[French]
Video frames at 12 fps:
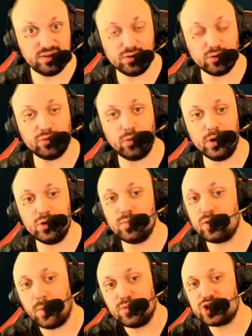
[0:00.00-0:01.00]
dans son royaume,
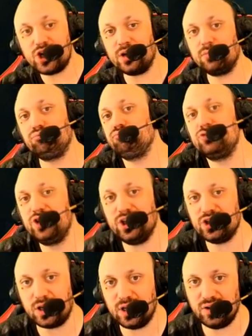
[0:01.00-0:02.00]
comme chaque dirais
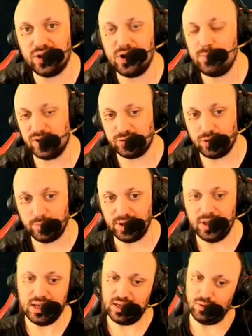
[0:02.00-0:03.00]
chaque éternel bien sûr, mais
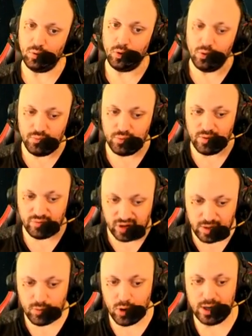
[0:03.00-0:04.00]
on le voit
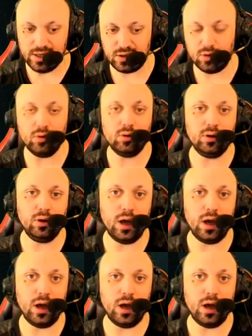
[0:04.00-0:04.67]
vraiment à l'écran à euh,